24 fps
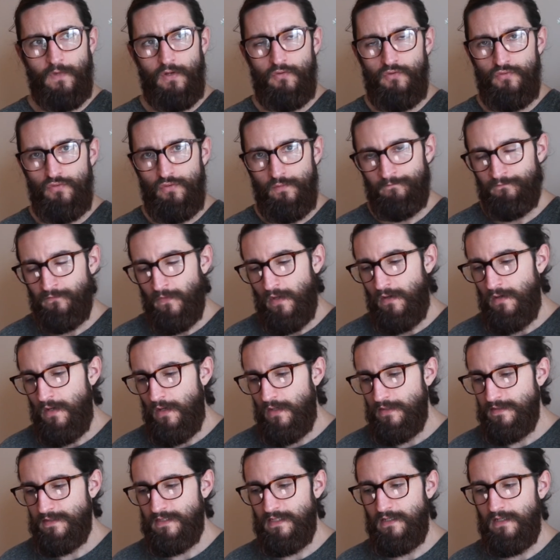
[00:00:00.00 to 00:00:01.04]
eu,
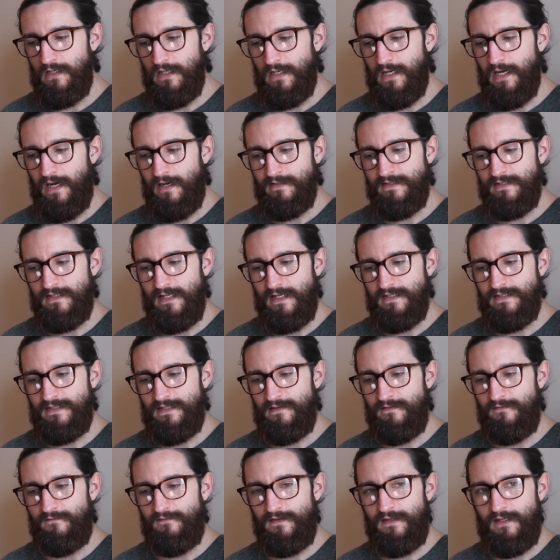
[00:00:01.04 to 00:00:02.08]
c'est grâce à
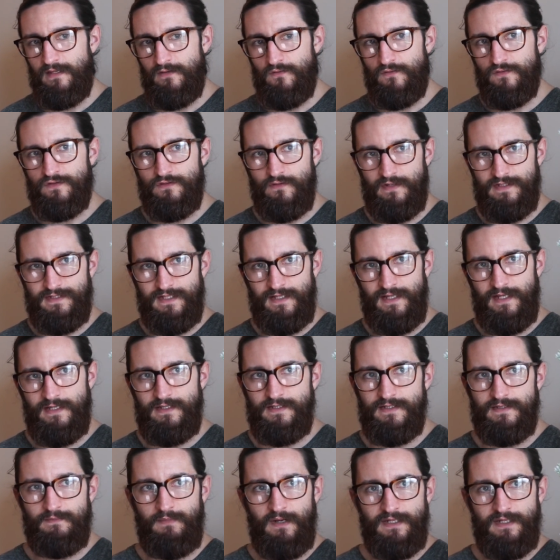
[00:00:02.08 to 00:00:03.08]
ces vidéos sur les analyses.